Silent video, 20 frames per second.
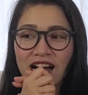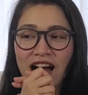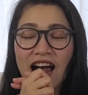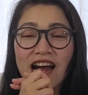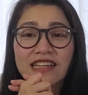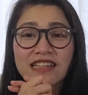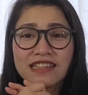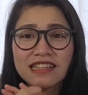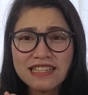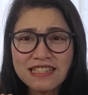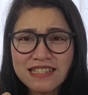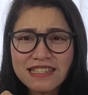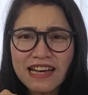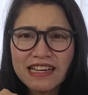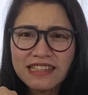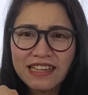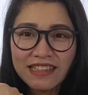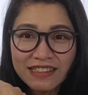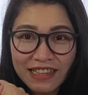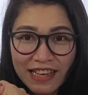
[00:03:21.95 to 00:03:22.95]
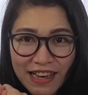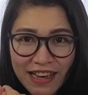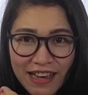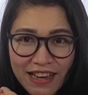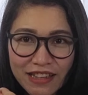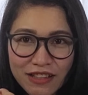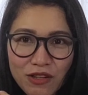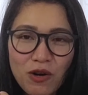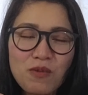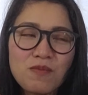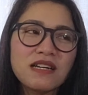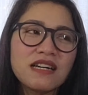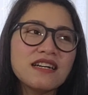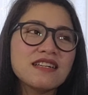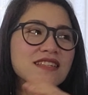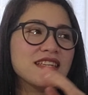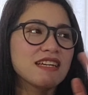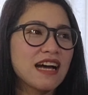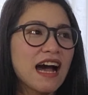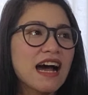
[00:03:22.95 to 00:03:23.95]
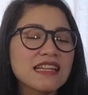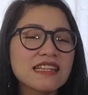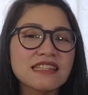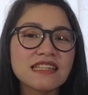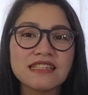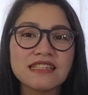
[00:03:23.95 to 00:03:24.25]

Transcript: artista na din o mga sikat